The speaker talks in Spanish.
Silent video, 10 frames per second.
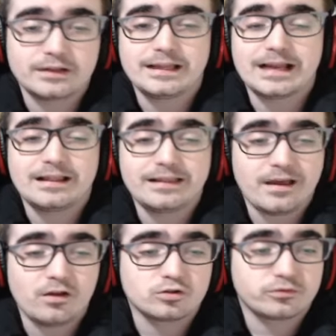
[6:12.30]
de la aldea
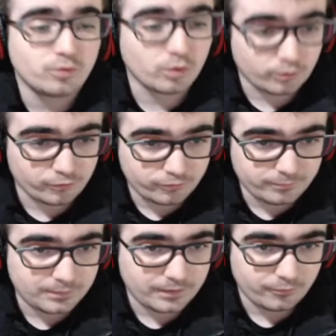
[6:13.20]
de los furros
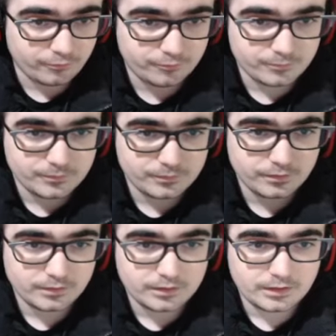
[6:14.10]
malvados.
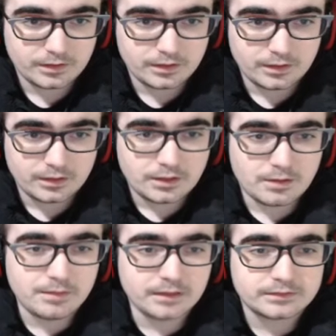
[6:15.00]

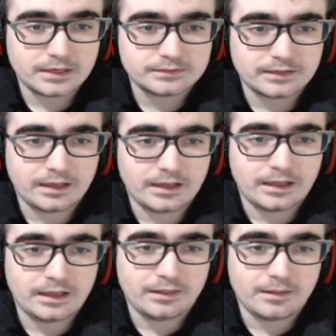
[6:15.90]
Mientras,
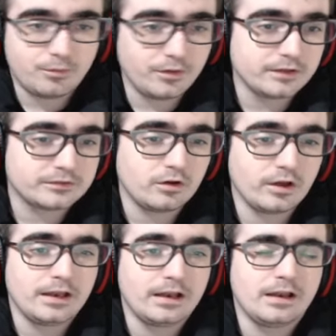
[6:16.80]
eh, después de esto,
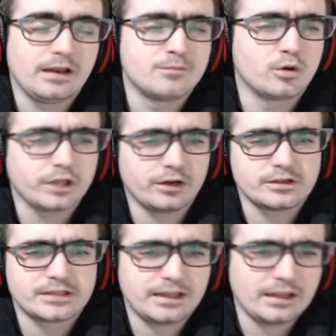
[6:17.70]
el motero
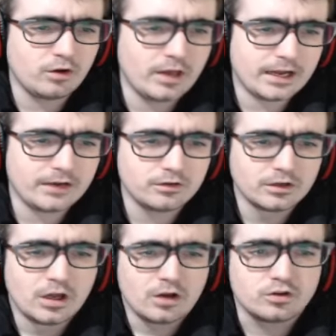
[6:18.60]
ese de colega, ¿no?
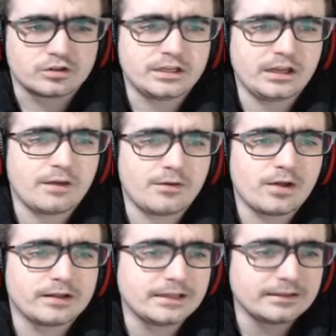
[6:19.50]
consigue abrir
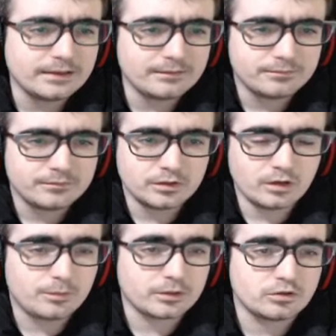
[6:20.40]
una tienda, ¿no?
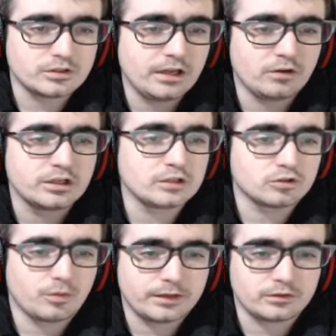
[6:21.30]
El prota consigue, consigue todos
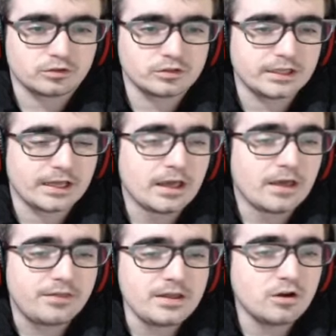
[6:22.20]
los objetos, consigue
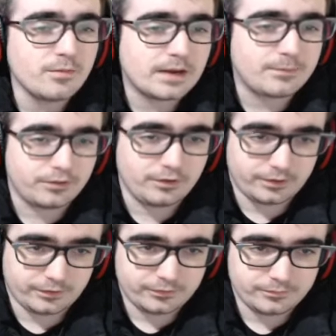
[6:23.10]
5 mega
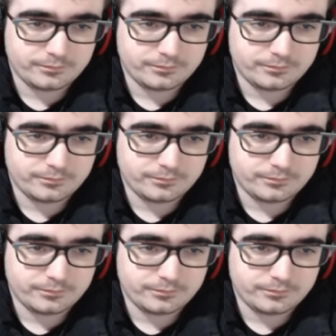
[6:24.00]
pociones.